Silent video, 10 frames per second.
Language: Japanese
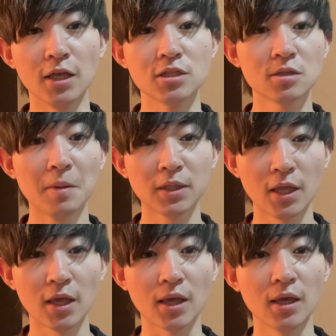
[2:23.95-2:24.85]
す、べ、
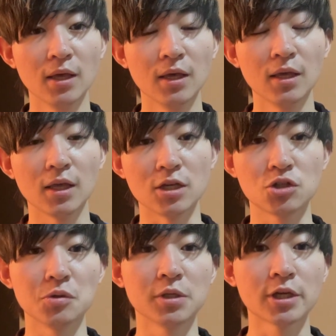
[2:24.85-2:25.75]
て、え
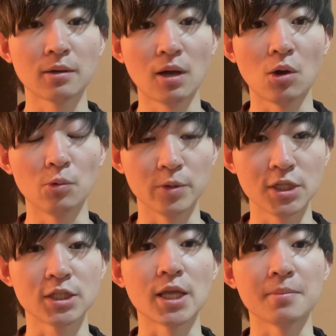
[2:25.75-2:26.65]
収益化はオフに
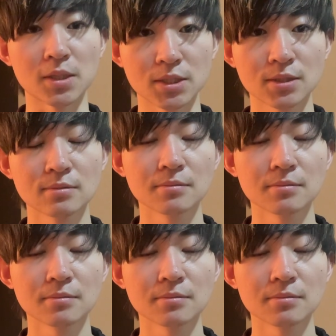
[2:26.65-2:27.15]
しています。